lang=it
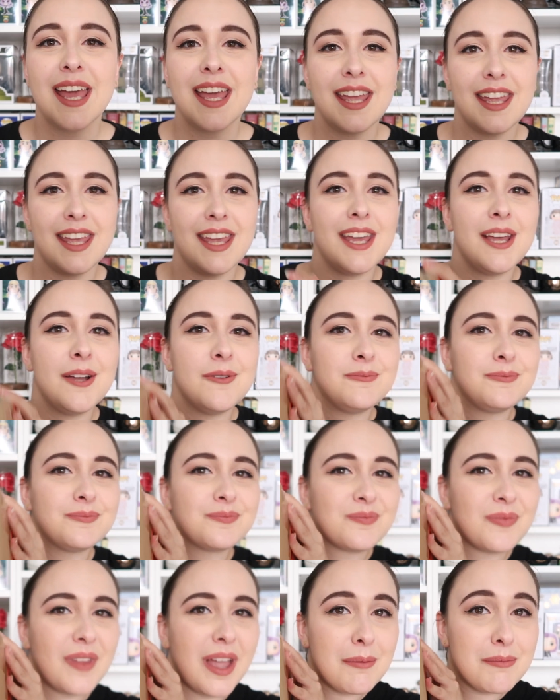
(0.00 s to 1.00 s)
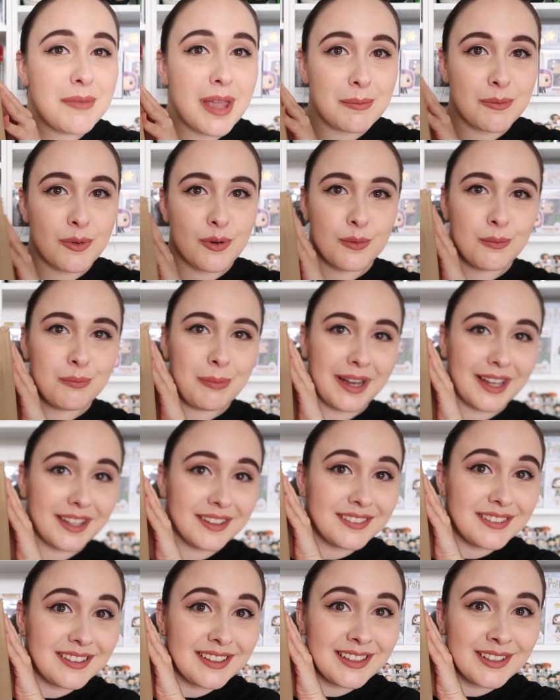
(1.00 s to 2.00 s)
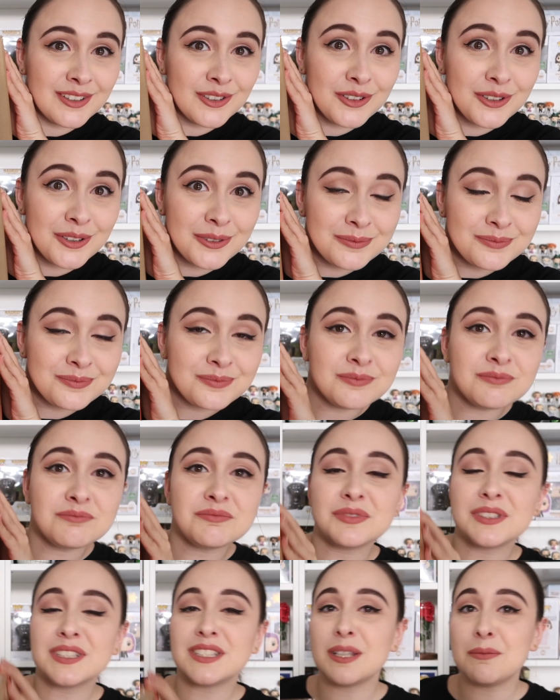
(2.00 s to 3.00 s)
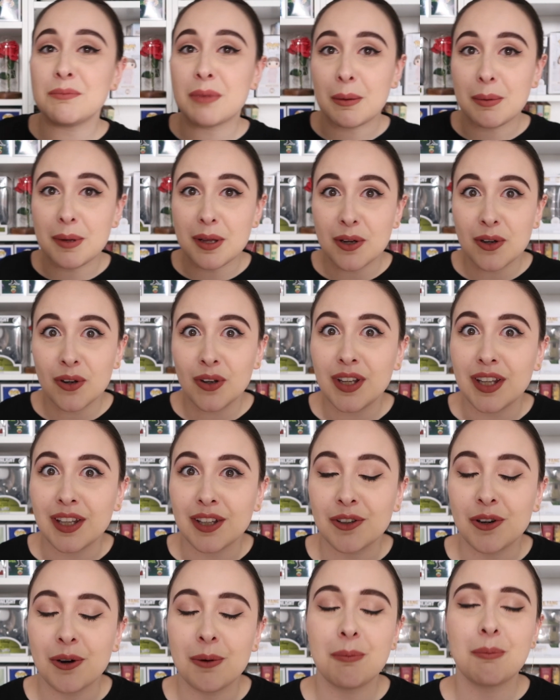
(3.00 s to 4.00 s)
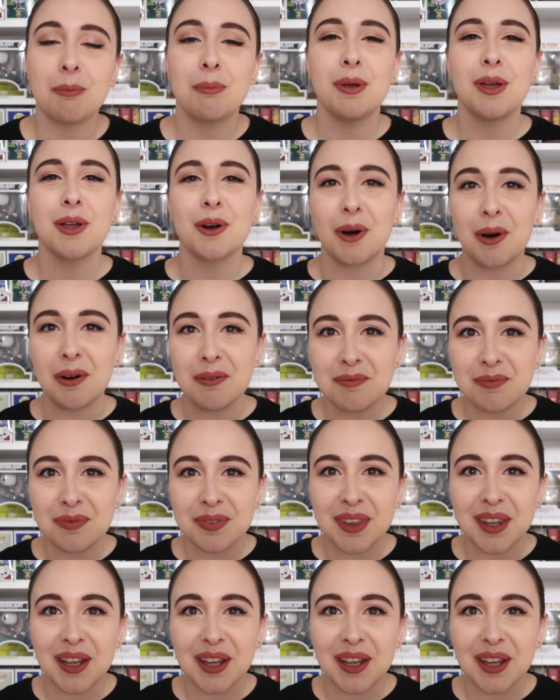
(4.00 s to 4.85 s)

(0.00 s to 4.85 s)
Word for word: e abbiamo un pacchettino sembra piccolino però